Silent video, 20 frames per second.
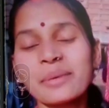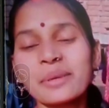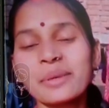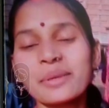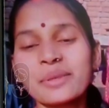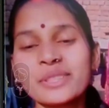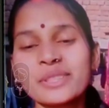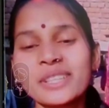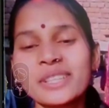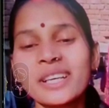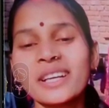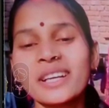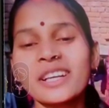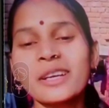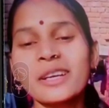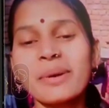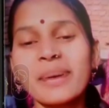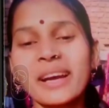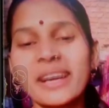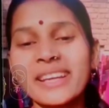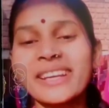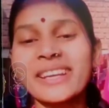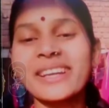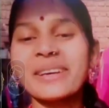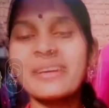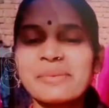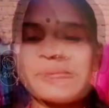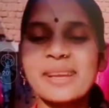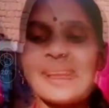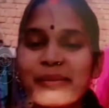न्यूज चलाने में कुछ ही
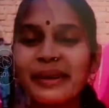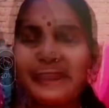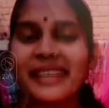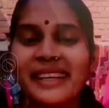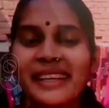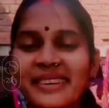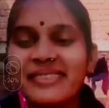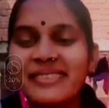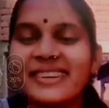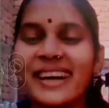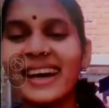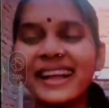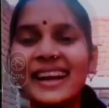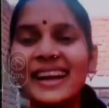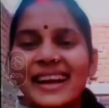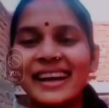घंटा बाकी है और मेरा